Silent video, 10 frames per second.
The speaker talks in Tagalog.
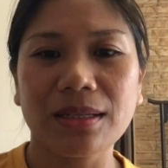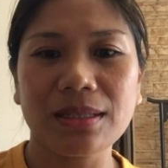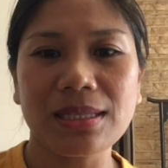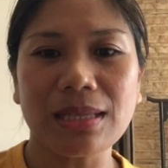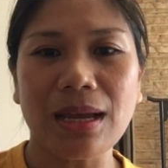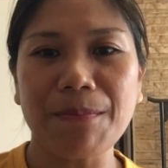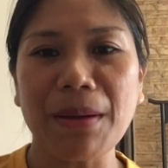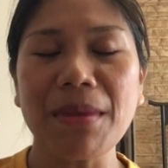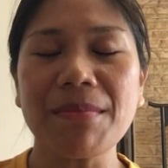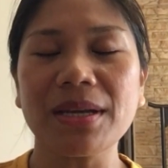sa
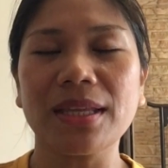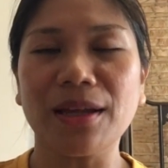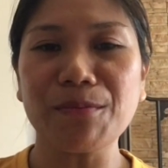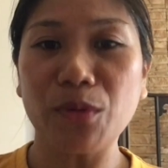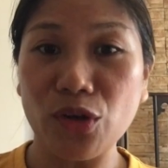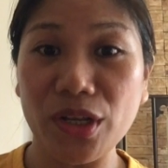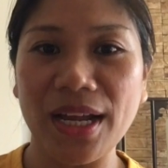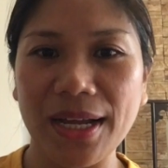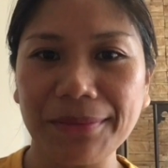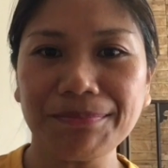pamamagitan po
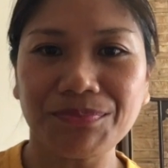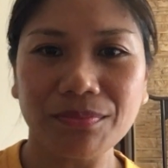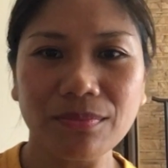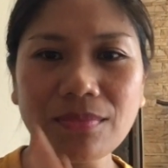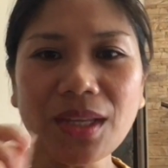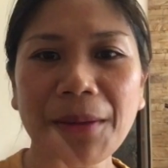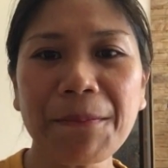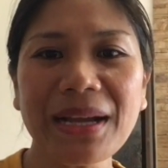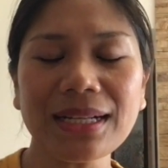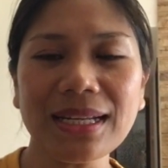ng
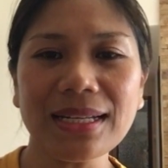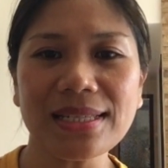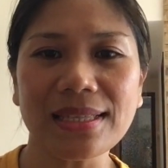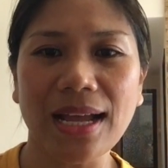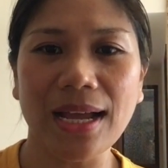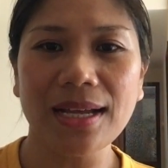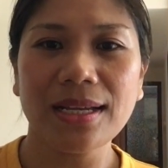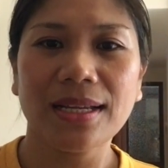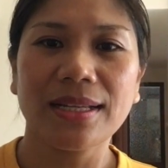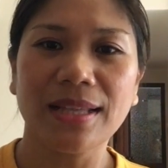
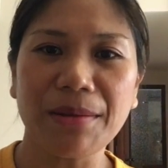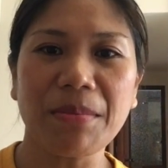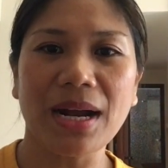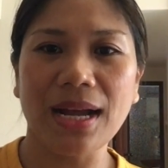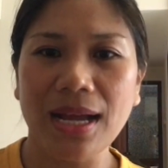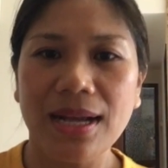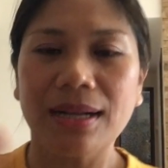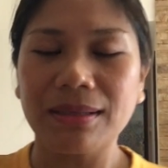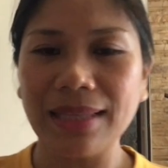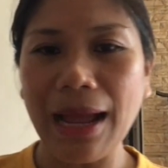paglilista ng mga
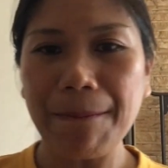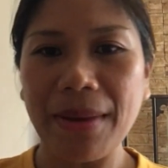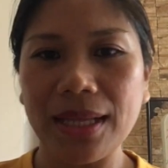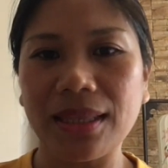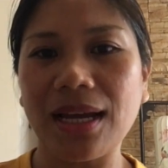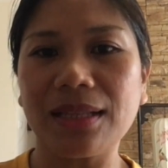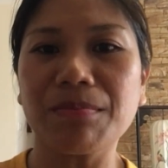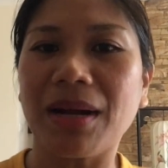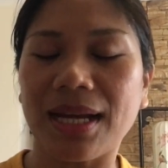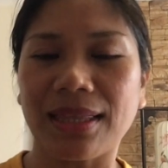dapat at
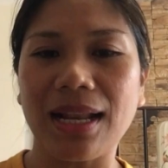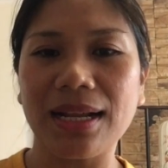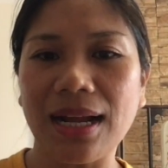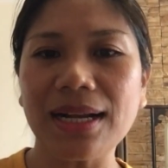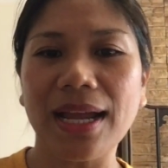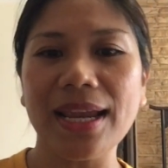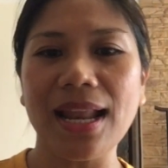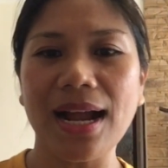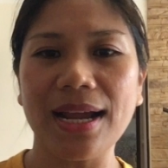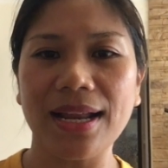mga talagang
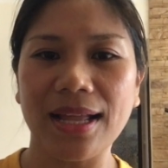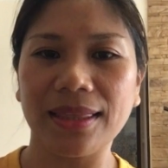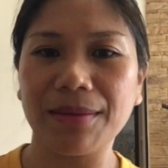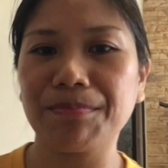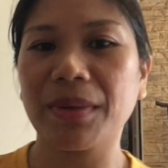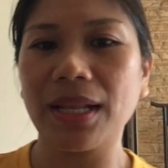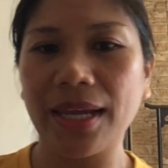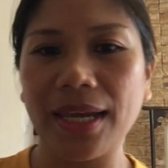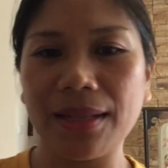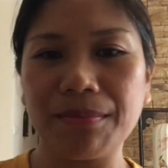kailangan nating
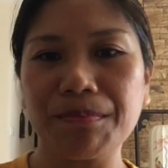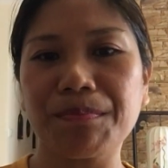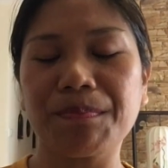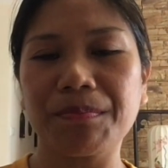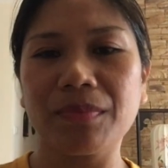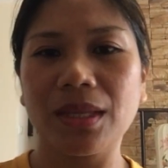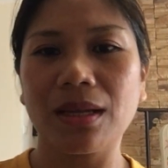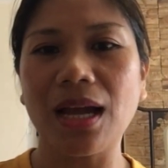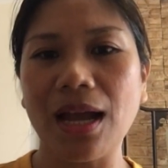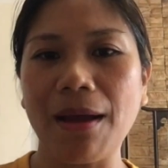bilhin
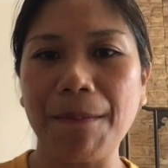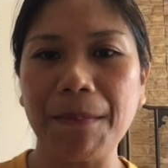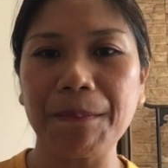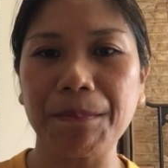uh,